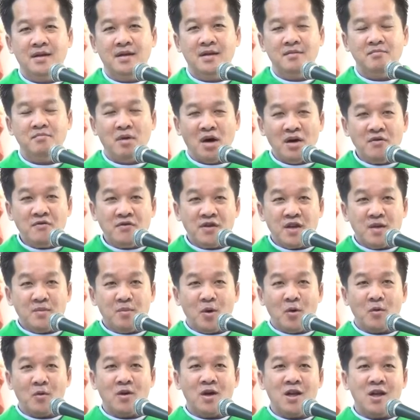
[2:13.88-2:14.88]
bởi vì
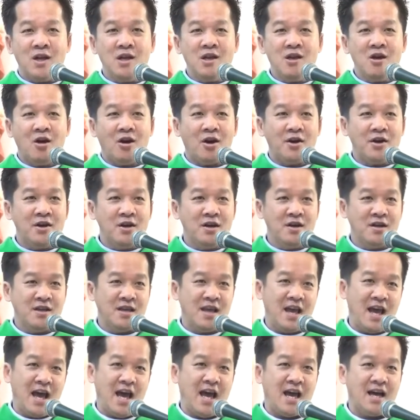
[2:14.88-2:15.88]
một lý do đơn
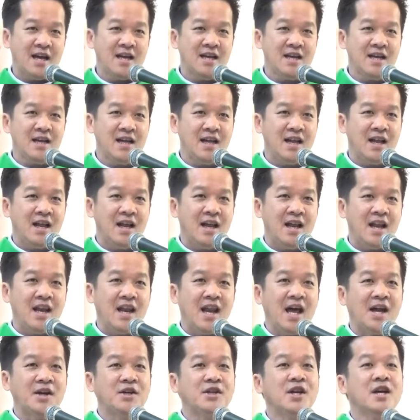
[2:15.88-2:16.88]
giản
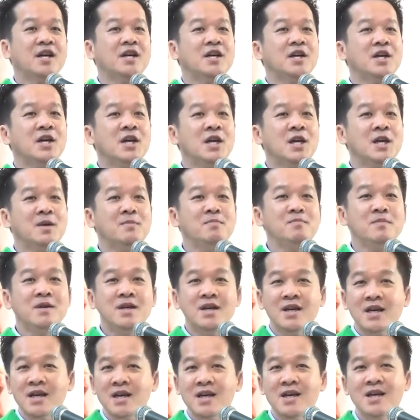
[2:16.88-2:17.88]
là rất hiếm
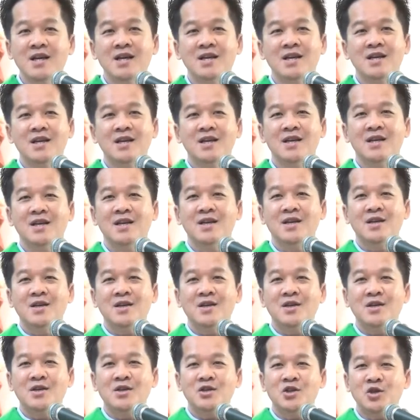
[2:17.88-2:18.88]
khi
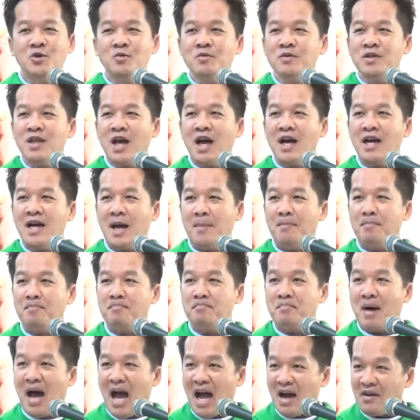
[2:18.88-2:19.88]
chúng ta gặp
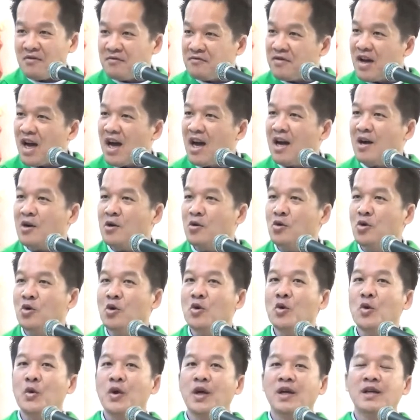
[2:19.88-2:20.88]
bản văn của
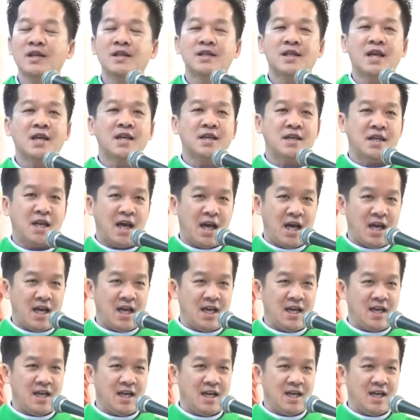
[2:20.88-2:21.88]
quyển sách này
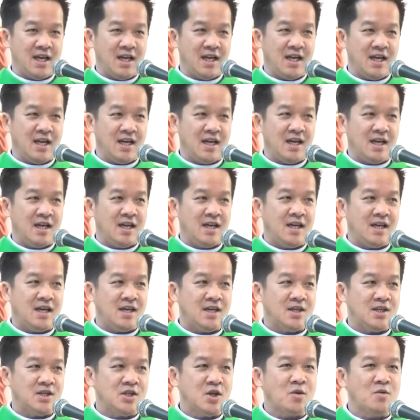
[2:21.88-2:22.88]

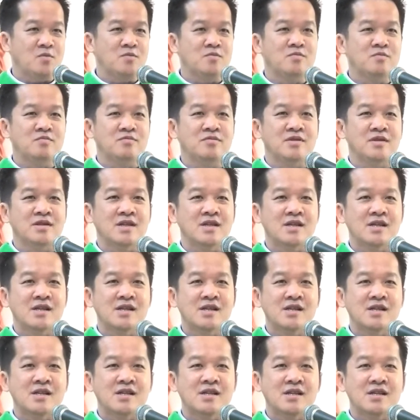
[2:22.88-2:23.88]
trong
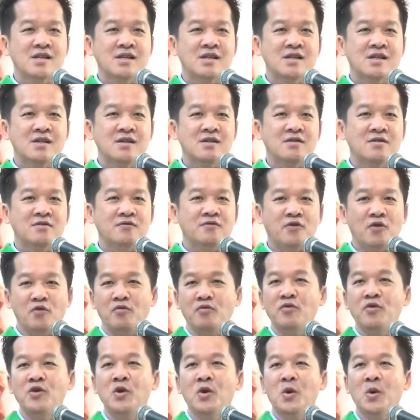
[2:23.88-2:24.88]

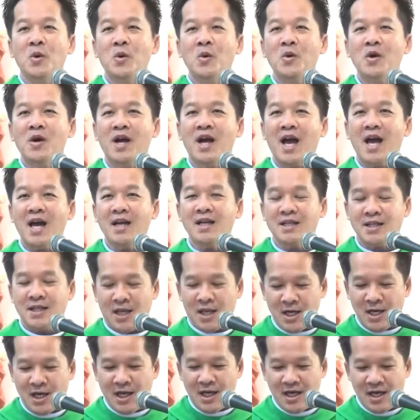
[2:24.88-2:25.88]
phụng vụ các
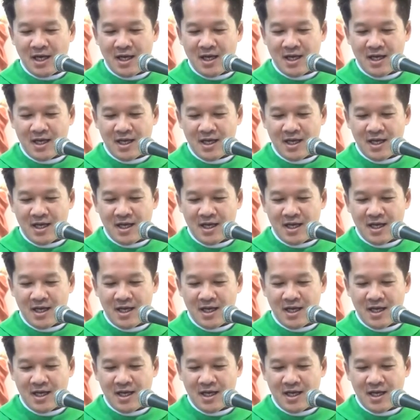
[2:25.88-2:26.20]
thánh lễ.